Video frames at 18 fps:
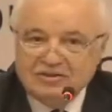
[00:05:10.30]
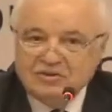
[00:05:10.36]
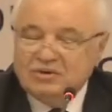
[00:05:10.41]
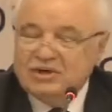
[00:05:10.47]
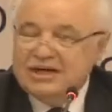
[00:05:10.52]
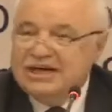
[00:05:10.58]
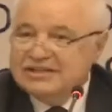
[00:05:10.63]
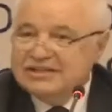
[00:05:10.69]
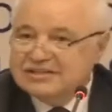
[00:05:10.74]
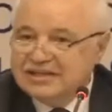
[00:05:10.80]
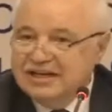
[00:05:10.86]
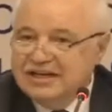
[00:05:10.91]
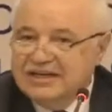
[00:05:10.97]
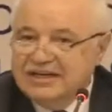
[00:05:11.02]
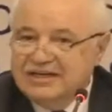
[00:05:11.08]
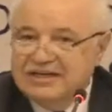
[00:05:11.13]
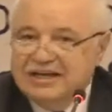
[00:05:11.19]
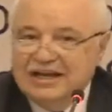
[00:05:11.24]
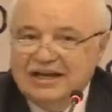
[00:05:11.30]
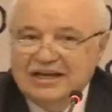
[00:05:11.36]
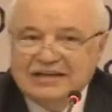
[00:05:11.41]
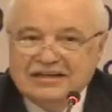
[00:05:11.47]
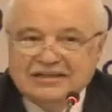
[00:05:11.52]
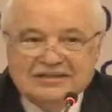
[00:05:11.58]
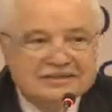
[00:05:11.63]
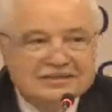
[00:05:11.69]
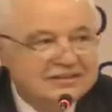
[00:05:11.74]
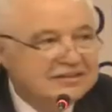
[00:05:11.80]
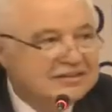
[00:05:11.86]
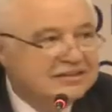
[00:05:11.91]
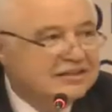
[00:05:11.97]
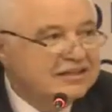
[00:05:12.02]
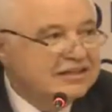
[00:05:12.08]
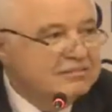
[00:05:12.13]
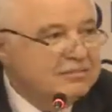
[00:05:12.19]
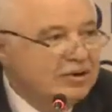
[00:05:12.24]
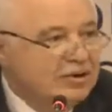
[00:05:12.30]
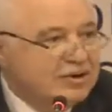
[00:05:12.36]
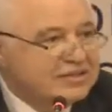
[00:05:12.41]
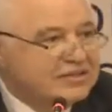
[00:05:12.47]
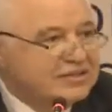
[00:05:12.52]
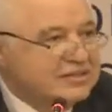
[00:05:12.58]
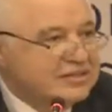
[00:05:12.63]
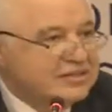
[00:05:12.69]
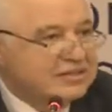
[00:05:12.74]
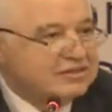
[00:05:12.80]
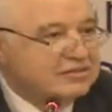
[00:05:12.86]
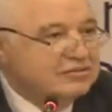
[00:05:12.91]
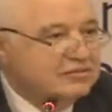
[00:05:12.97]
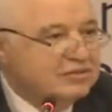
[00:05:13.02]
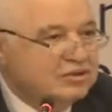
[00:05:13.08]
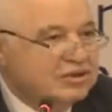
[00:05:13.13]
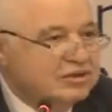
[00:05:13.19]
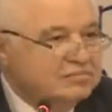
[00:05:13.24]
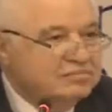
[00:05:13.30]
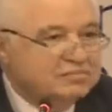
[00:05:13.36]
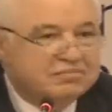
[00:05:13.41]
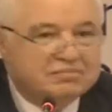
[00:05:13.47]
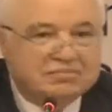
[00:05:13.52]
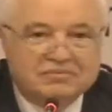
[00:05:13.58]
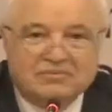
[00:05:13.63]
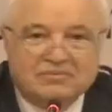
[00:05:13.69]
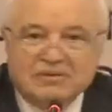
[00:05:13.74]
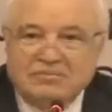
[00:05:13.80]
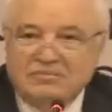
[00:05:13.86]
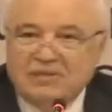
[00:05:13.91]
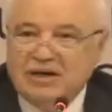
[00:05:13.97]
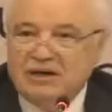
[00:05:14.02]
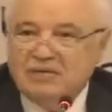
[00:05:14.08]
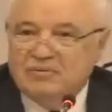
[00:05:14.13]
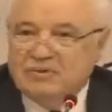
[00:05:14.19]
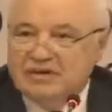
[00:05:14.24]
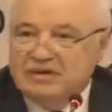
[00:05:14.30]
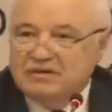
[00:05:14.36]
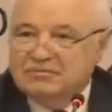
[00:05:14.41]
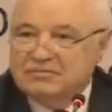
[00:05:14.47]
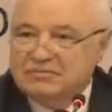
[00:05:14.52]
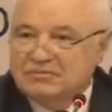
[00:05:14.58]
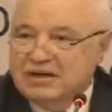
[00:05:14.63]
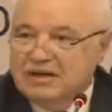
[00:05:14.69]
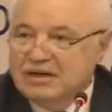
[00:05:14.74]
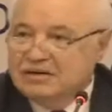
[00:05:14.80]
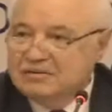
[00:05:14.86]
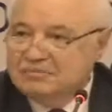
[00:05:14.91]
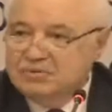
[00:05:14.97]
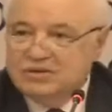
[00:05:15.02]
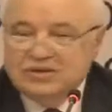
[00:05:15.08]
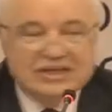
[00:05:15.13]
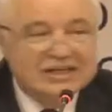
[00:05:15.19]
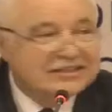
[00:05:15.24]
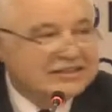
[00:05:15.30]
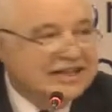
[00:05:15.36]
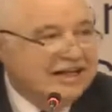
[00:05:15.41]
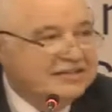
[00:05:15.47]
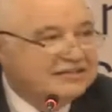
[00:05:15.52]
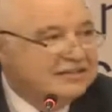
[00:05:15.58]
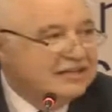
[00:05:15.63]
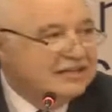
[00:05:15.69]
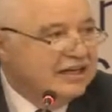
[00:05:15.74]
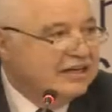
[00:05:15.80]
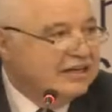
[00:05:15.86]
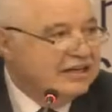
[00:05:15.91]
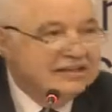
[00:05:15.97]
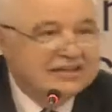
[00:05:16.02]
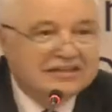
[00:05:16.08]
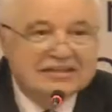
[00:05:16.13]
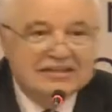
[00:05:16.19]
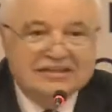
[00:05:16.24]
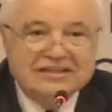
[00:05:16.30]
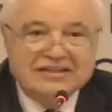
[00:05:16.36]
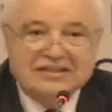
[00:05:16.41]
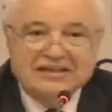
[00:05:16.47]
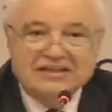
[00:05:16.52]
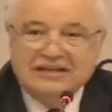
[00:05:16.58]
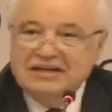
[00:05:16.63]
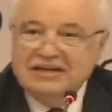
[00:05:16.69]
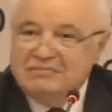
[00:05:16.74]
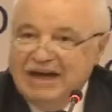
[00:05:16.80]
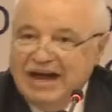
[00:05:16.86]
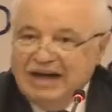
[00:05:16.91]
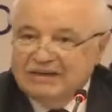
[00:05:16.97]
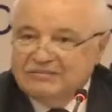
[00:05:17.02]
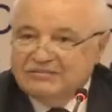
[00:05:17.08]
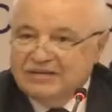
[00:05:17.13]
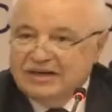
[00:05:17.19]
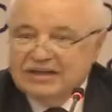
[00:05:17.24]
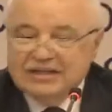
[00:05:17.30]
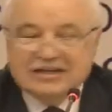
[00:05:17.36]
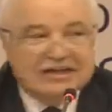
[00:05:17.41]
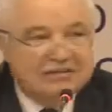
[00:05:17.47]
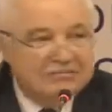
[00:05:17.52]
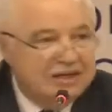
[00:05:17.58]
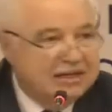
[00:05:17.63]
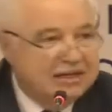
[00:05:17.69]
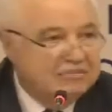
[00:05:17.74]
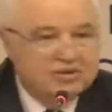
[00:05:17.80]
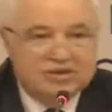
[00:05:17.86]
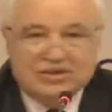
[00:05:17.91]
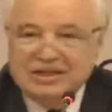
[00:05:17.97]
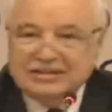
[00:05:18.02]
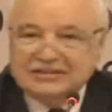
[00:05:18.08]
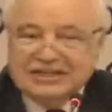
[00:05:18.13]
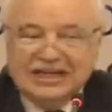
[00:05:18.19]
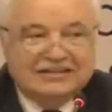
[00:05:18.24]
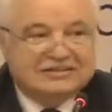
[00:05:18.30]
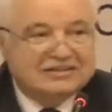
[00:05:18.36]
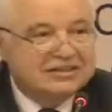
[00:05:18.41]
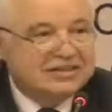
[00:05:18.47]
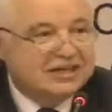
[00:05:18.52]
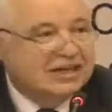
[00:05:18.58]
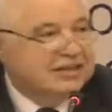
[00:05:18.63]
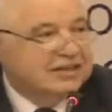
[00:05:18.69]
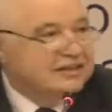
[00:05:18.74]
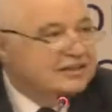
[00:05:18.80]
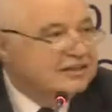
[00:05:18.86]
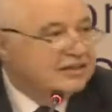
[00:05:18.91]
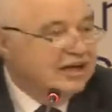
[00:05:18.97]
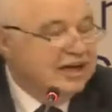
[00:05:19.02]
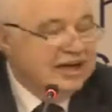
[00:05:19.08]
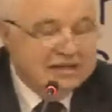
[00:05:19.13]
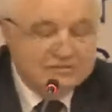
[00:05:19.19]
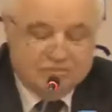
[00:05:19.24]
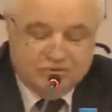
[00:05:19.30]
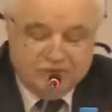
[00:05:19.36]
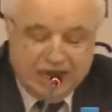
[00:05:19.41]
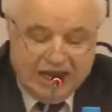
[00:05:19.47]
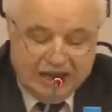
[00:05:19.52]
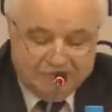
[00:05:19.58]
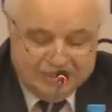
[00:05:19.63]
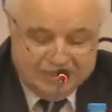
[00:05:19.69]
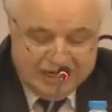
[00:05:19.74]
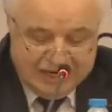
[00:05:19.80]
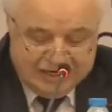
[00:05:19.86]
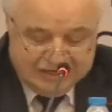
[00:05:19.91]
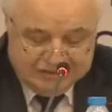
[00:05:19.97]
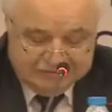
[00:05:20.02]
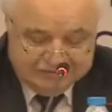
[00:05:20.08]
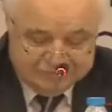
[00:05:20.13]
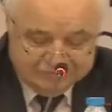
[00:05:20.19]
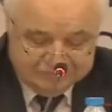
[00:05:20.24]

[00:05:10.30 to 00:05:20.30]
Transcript: هو ليس الا المواسير والبنية التحتية للمعرفة كما البنية التحتية لأي بناية